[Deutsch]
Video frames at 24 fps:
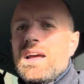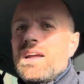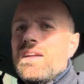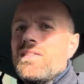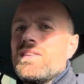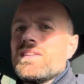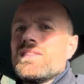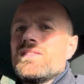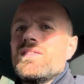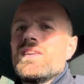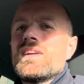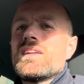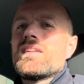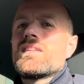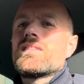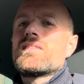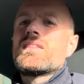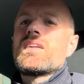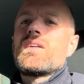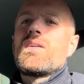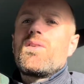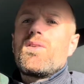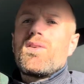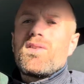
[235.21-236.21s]
weswegen das
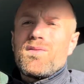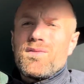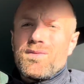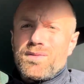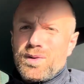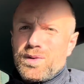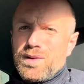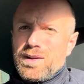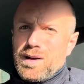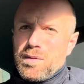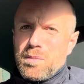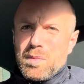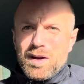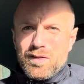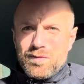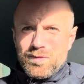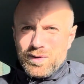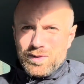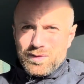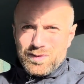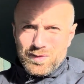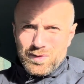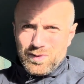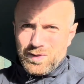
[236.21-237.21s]
ja auch wunderbar
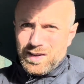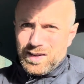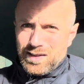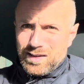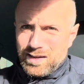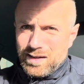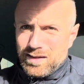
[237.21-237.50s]
funktioniert